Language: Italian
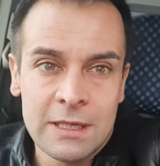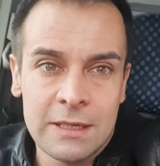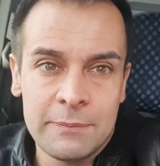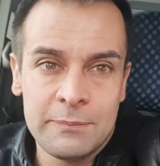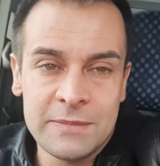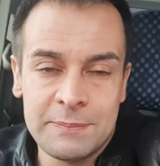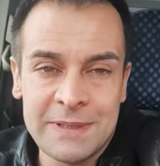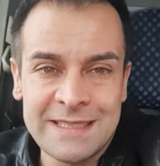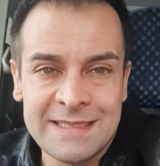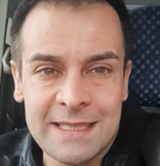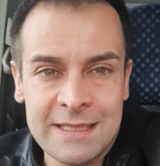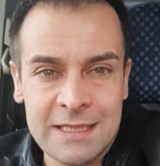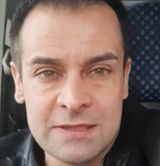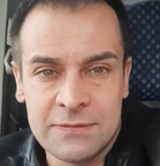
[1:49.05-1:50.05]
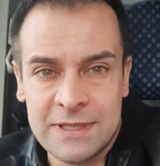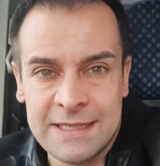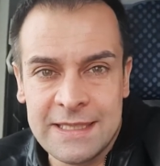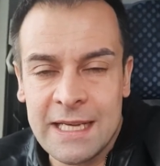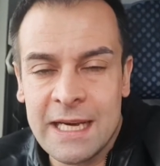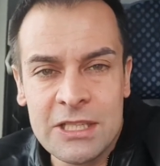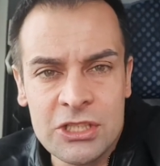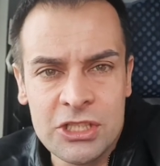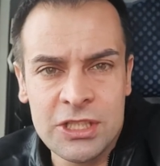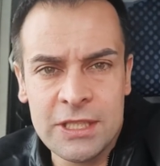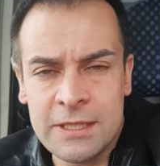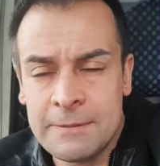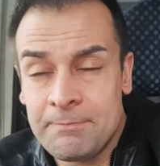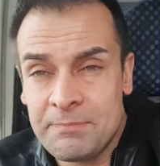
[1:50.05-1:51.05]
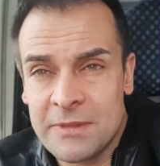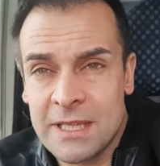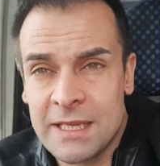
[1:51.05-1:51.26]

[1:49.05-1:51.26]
eh, pensare di asfaltarci,